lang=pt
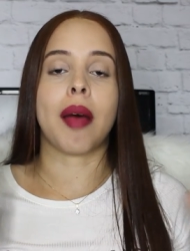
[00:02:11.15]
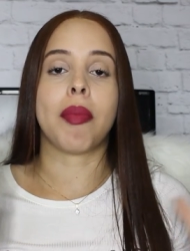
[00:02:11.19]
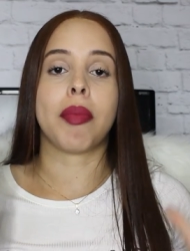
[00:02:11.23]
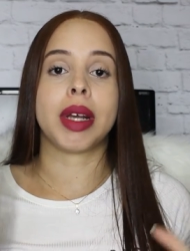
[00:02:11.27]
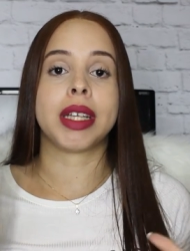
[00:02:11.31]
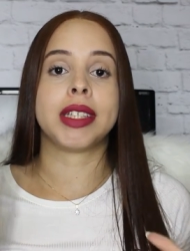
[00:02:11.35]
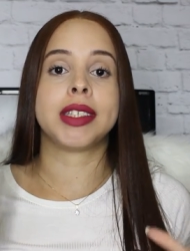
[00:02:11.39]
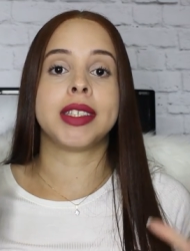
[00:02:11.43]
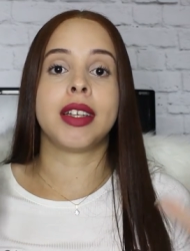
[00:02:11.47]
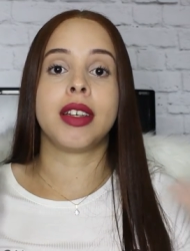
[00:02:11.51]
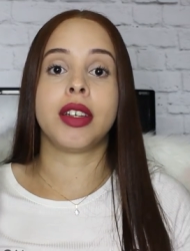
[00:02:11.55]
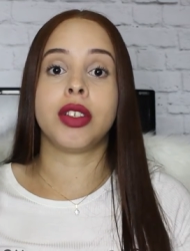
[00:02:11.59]

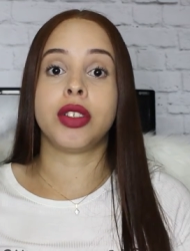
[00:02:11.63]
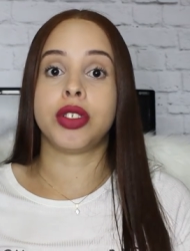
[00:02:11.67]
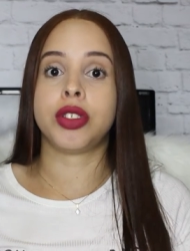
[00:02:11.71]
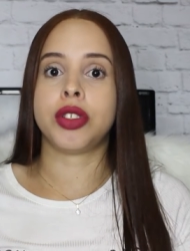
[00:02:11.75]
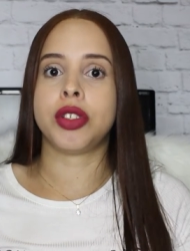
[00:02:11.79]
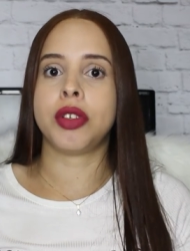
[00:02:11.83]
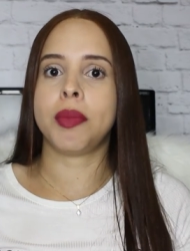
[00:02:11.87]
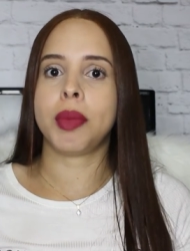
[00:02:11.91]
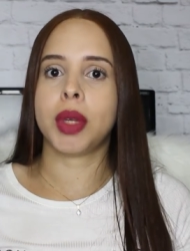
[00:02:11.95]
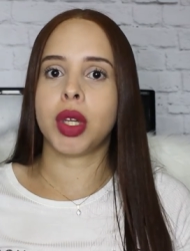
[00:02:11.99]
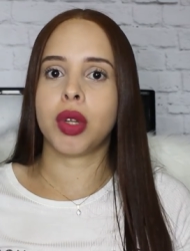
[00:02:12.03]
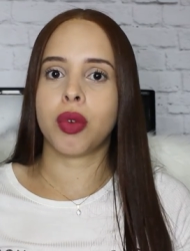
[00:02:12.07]
Mas ele
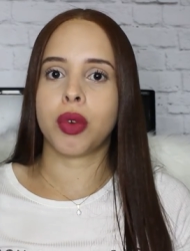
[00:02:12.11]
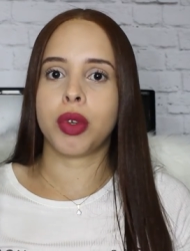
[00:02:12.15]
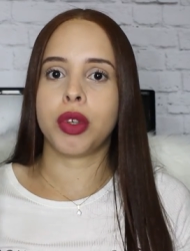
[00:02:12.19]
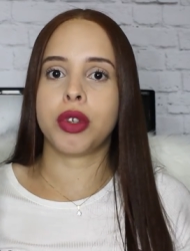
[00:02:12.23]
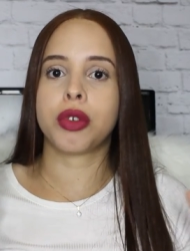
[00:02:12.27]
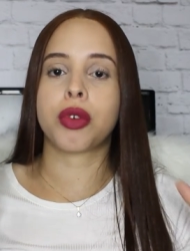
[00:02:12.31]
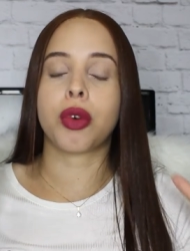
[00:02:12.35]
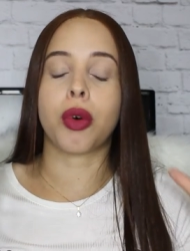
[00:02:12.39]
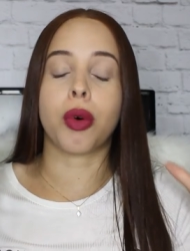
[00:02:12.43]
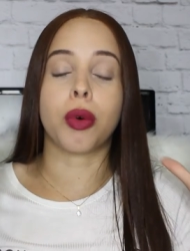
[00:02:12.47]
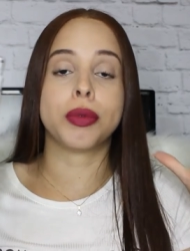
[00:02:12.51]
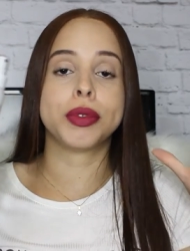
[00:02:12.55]
diminui
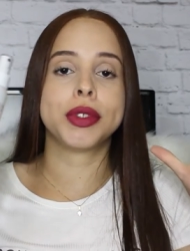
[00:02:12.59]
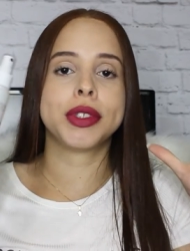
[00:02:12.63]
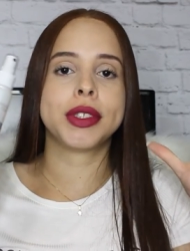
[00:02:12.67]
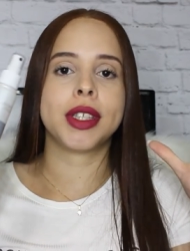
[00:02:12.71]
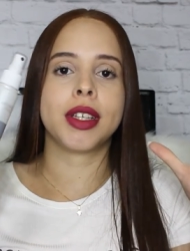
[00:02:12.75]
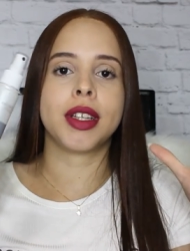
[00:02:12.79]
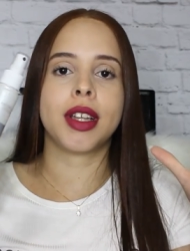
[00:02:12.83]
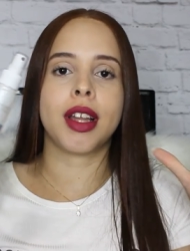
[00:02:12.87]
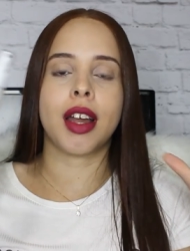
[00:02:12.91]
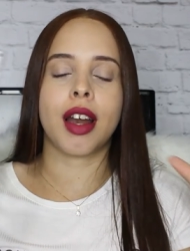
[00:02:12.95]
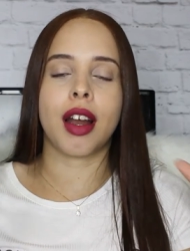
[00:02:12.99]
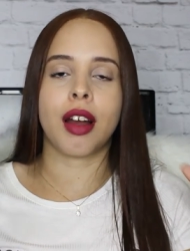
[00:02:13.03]

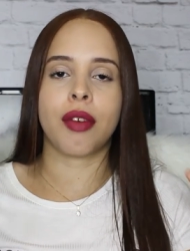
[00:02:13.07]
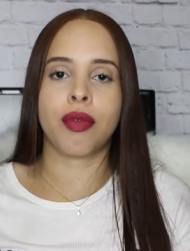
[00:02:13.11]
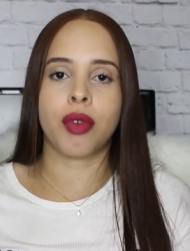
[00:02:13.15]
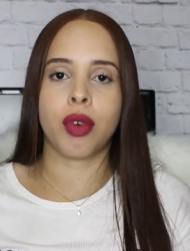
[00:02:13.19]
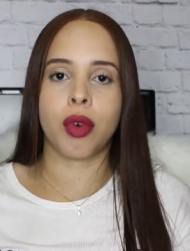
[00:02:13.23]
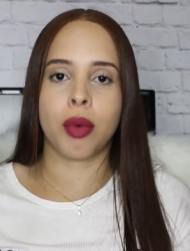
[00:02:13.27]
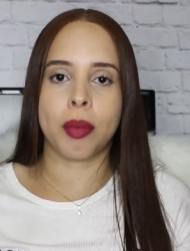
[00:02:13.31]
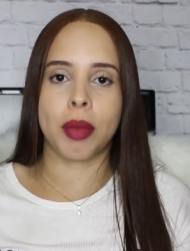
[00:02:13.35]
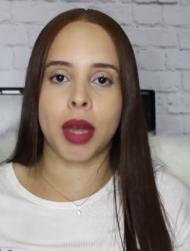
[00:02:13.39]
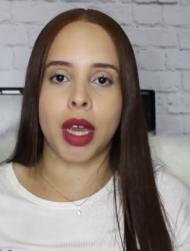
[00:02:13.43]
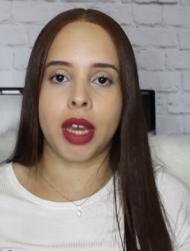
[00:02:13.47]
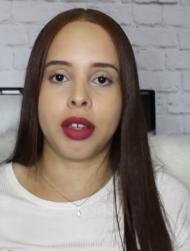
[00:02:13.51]

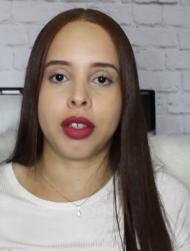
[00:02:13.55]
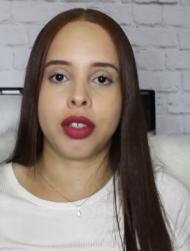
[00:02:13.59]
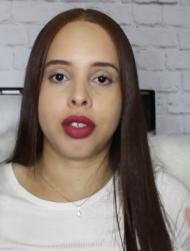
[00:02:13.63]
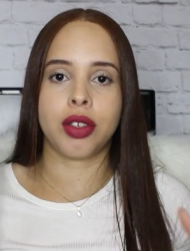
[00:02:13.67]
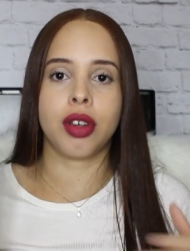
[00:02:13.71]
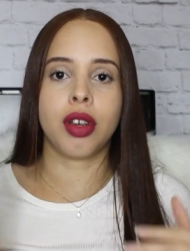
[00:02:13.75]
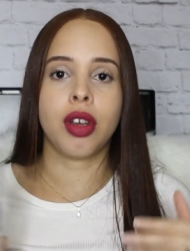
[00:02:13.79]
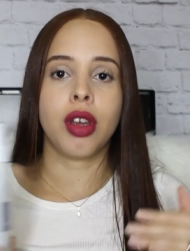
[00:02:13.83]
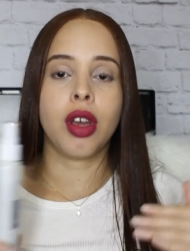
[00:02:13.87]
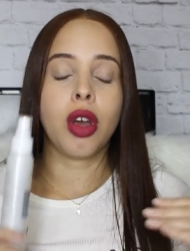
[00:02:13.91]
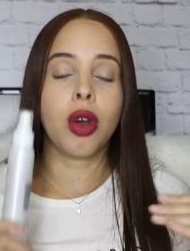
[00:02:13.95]
consideravelmente